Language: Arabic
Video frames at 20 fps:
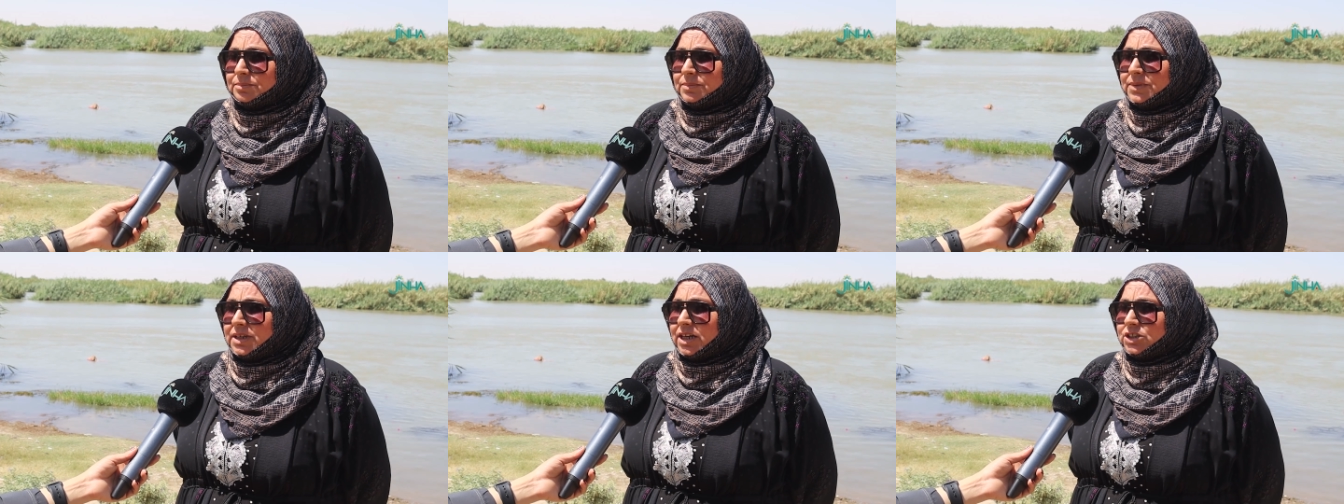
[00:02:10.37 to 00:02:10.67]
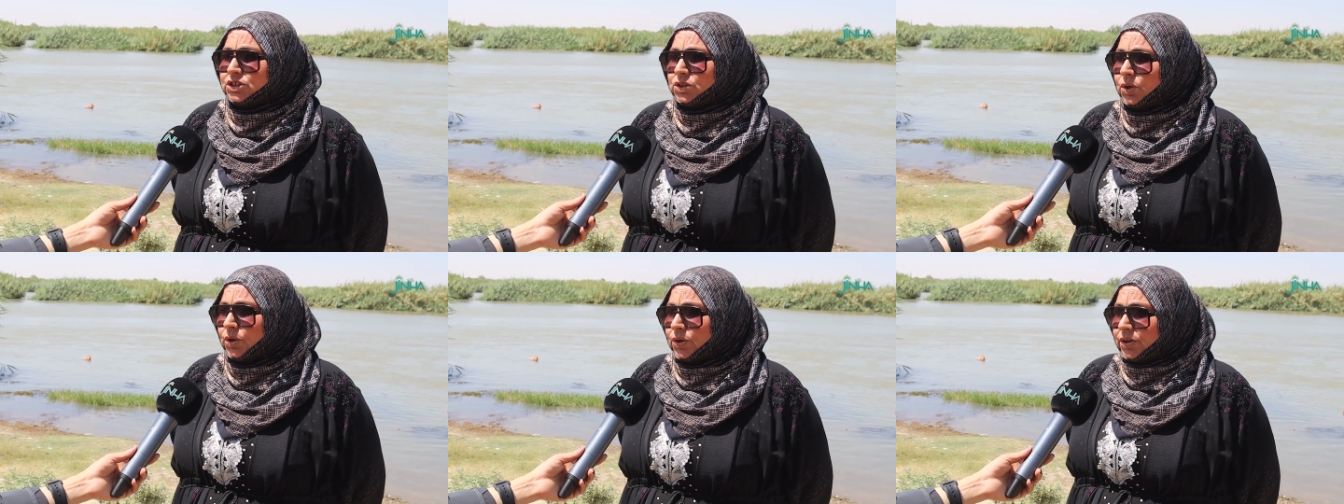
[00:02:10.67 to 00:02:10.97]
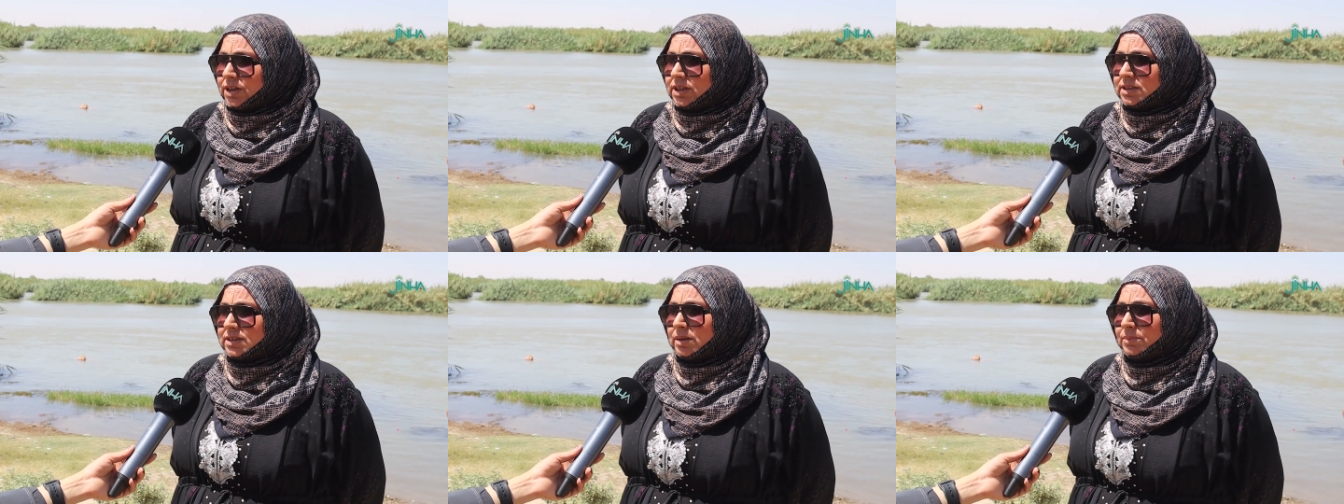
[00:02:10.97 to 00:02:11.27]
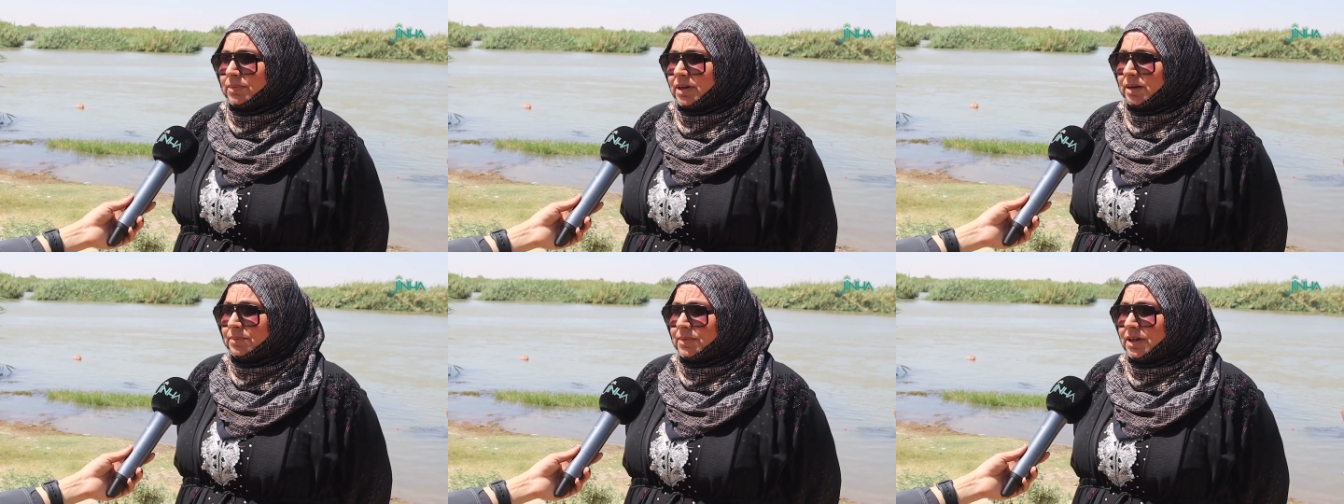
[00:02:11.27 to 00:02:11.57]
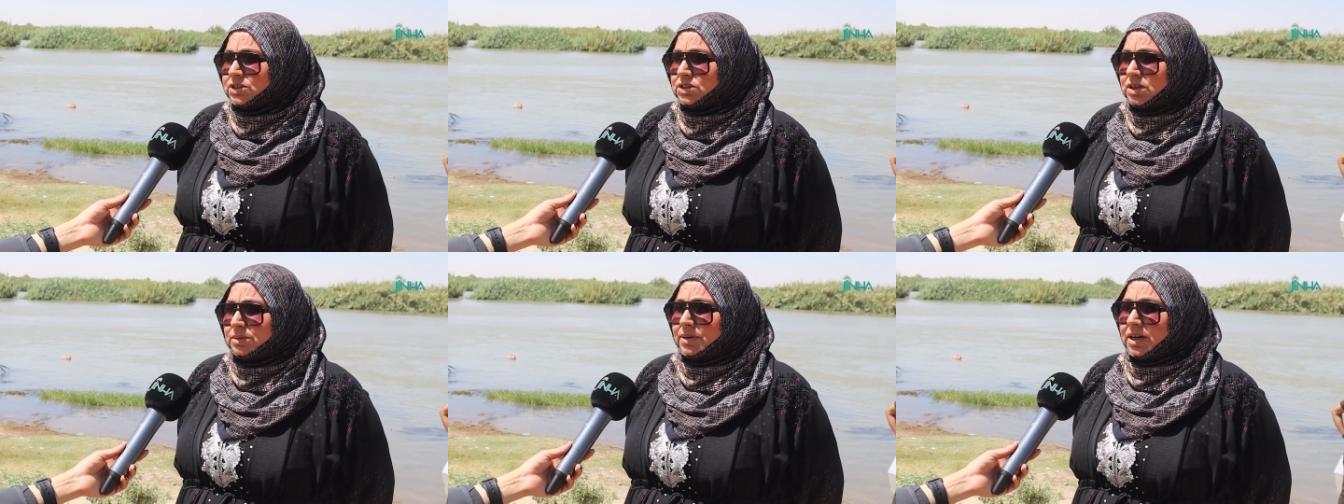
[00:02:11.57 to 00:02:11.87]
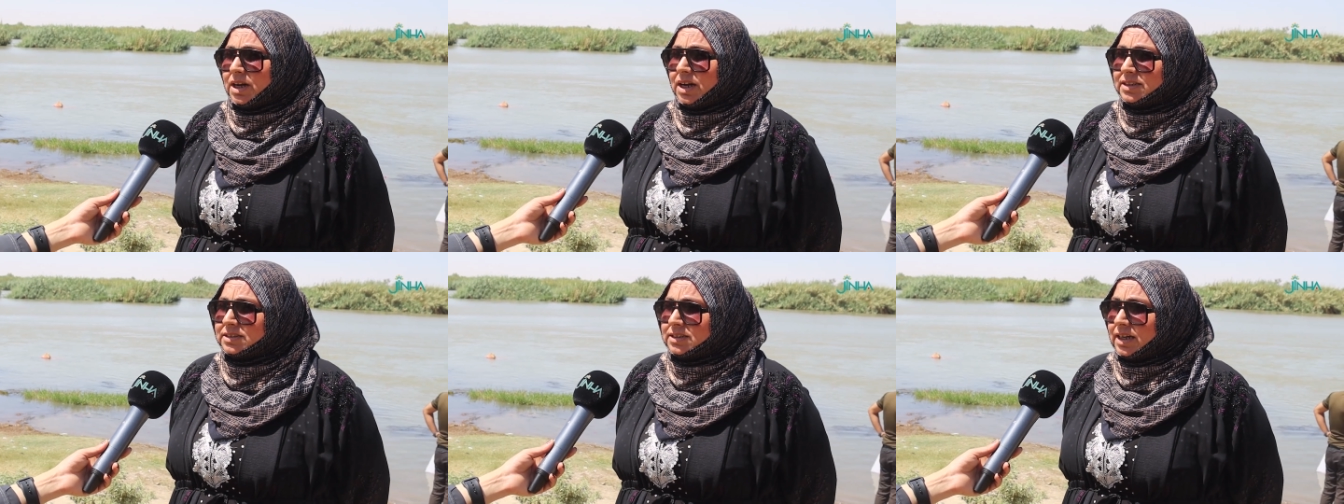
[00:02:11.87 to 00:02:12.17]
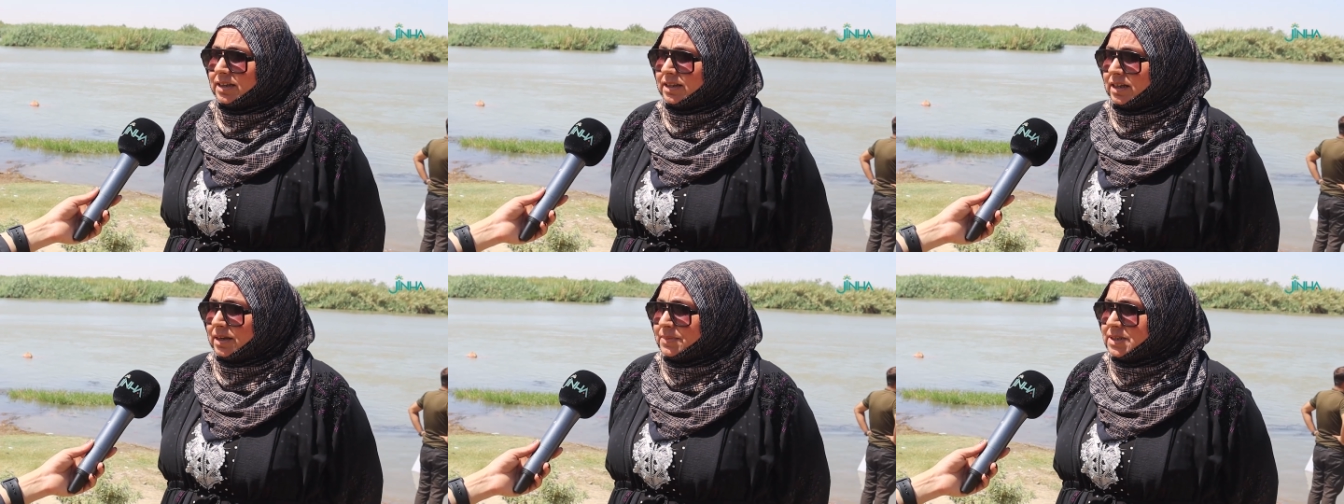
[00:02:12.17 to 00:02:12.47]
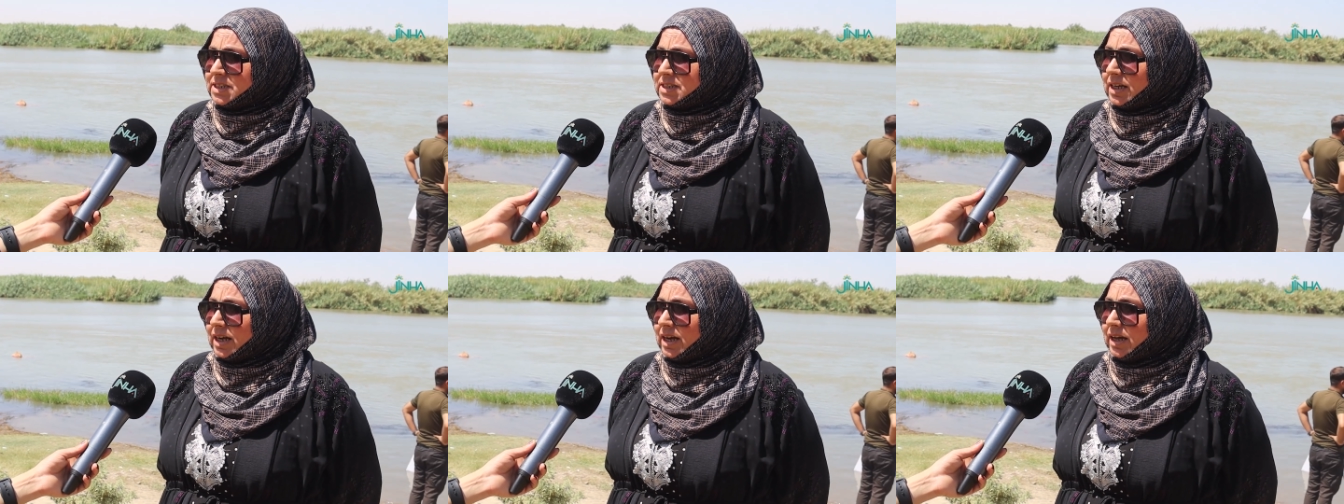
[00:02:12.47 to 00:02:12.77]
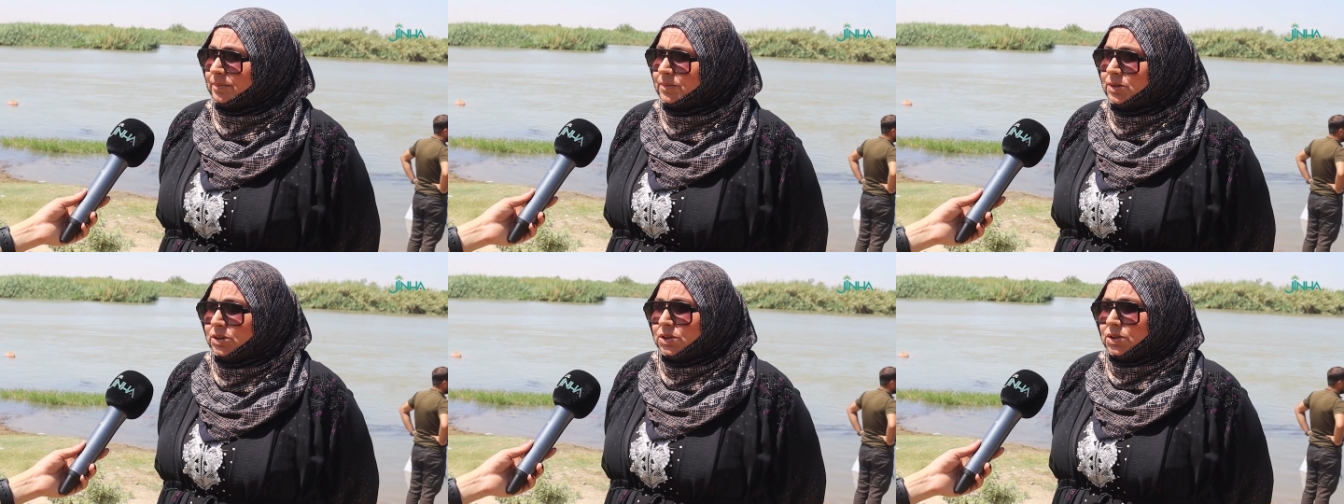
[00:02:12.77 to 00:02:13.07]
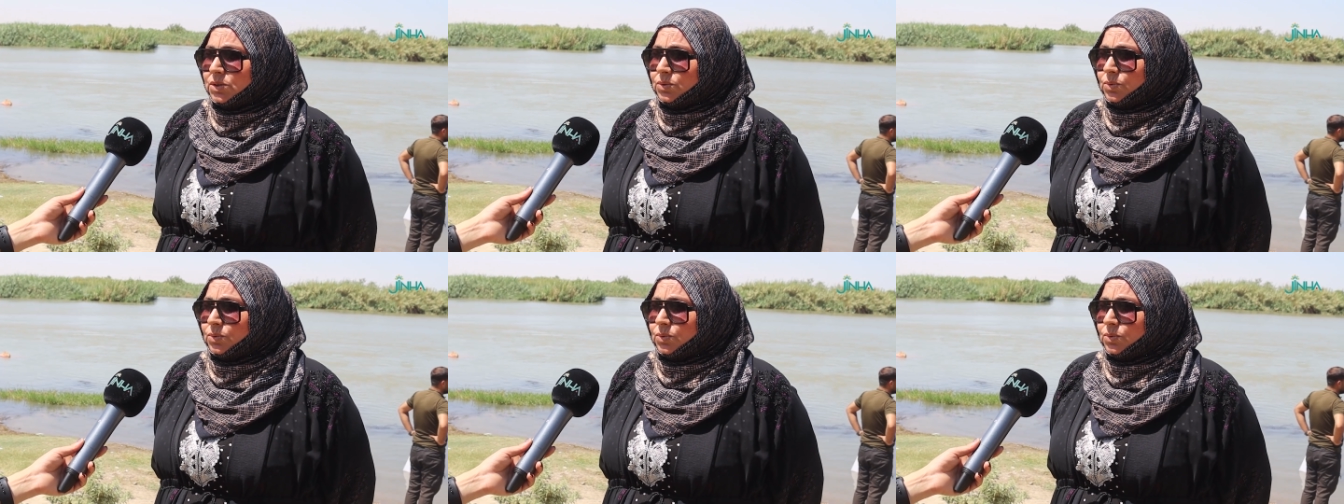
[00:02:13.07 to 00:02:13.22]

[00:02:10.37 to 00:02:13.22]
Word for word: من أجل حرية المرأة من أجل المرأة أن تحظى بالسلام